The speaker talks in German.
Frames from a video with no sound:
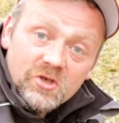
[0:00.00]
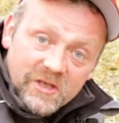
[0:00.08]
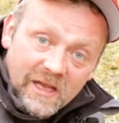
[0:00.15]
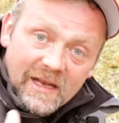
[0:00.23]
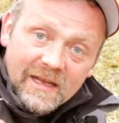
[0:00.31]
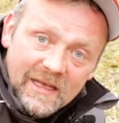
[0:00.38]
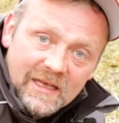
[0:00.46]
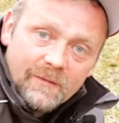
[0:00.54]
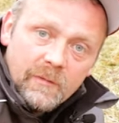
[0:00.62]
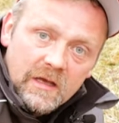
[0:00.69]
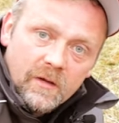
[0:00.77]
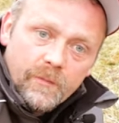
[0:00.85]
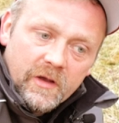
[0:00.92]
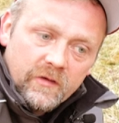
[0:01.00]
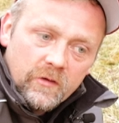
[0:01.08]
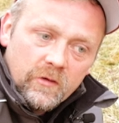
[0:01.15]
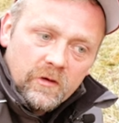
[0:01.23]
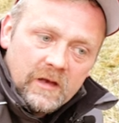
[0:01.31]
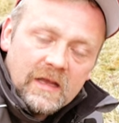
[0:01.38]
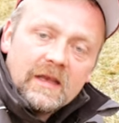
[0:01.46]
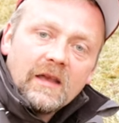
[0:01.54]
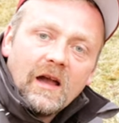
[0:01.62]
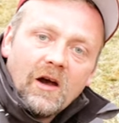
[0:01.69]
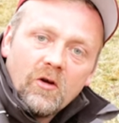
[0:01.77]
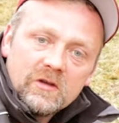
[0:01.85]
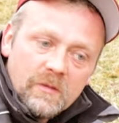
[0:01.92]
stelle ich mir persönlich
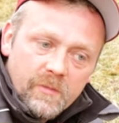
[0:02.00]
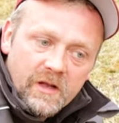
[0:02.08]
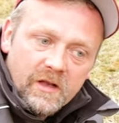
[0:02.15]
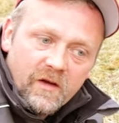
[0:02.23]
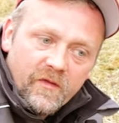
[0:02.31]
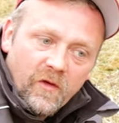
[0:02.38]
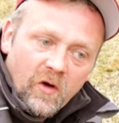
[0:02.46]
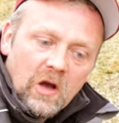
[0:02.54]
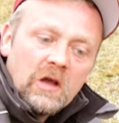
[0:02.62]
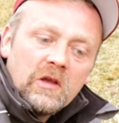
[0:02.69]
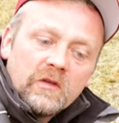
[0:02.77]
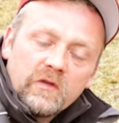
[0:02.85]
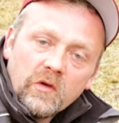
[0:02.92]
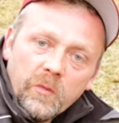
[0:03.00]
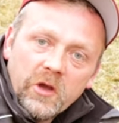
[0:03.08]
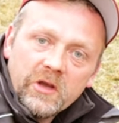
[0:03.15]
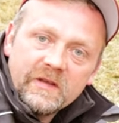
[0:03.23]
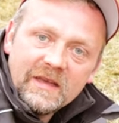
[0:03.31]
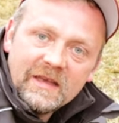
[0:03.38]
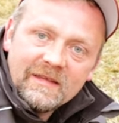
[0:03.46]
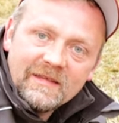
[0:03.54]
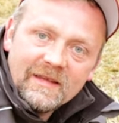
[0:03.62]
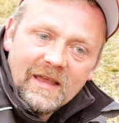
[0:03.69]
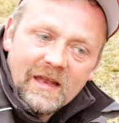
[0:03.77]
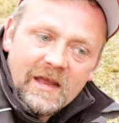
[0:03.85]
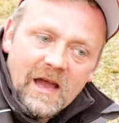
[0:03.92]
auch die Bilder vor. So möchte ich
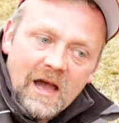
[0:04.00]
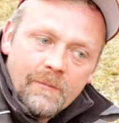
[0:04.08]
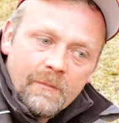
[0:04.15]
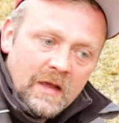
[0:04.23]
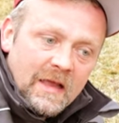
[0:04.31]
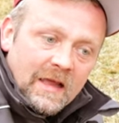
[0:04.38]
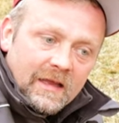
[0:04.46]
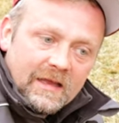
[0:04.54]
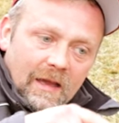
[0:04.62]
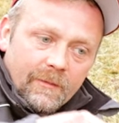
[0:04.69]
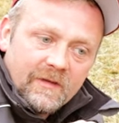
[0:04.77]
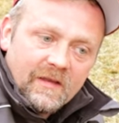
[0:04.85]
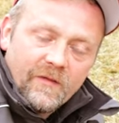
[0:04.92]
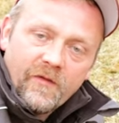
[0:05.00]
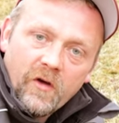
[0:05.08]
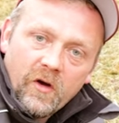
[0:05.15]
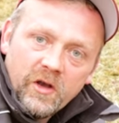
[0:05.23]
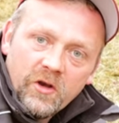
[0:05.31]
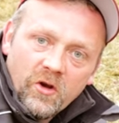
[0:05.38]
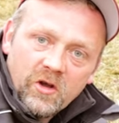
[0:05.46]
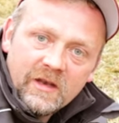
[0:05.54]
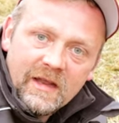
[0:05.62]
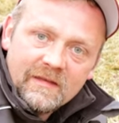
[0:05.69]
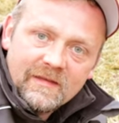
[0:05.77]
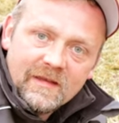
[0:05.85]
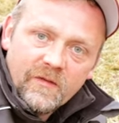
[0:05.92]
sie gerne haben. Ich habe jetzt da vorne noch ein
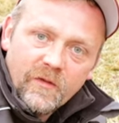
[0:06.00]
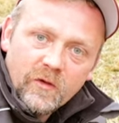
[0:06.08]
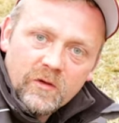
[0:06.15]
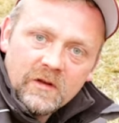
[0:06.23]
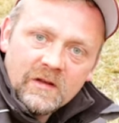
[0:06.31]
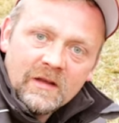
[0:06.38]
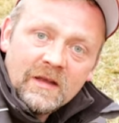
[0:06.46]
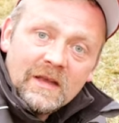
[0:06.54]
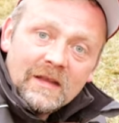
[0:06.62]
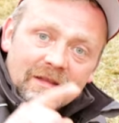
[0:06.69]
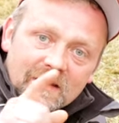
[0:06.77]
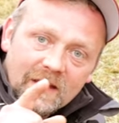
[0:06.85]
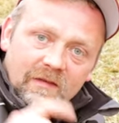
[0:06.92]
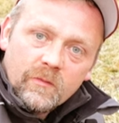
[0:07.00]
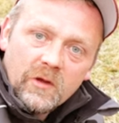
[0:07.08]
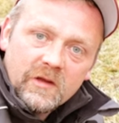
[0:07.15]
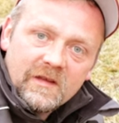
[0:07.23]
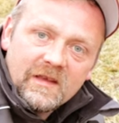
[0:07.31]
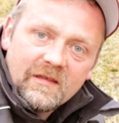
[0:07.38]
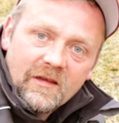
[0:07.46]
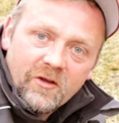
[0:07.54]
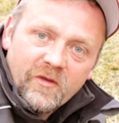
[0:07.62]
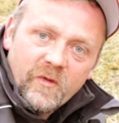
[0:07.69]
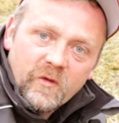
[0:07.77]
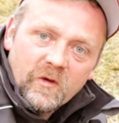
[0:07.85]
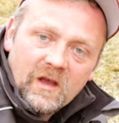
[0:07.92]
Nest gefunden. Das möchte ich jetzt auch
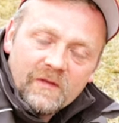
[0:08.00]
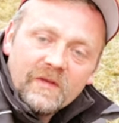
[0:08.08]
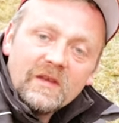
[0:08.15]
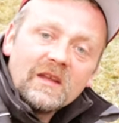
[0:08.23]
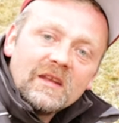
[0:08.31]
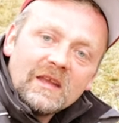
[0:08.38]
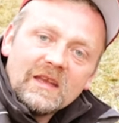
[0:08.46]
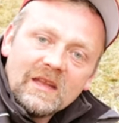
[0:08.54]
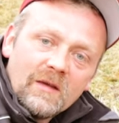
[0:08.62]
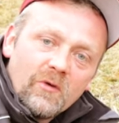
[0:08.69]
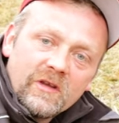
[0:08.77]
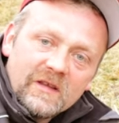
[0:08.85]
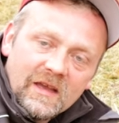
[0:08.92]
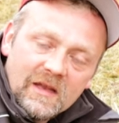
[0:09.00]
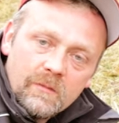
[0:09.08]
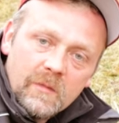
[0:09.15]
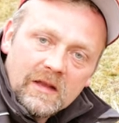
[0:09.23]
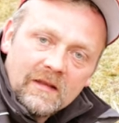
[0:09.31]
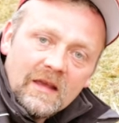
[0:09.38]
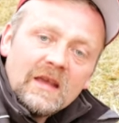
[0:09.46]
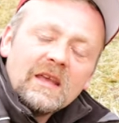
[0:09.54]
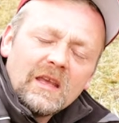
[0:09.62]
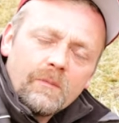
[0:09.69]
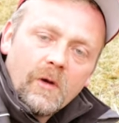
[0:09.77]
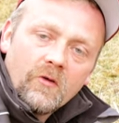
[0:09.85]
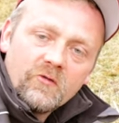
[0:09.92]
noch fotografieren. Ich nehme euch dahin mit.
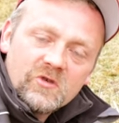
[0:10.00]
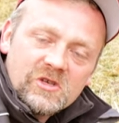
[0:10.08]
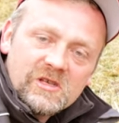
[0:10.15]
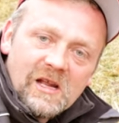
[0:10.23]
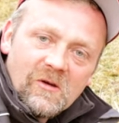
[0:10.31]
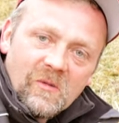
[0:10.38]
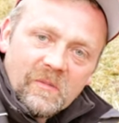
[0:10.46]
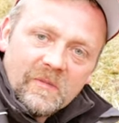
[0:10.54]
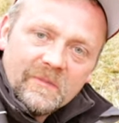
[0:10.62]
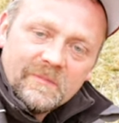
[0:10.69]
Ich baue nur schnell um.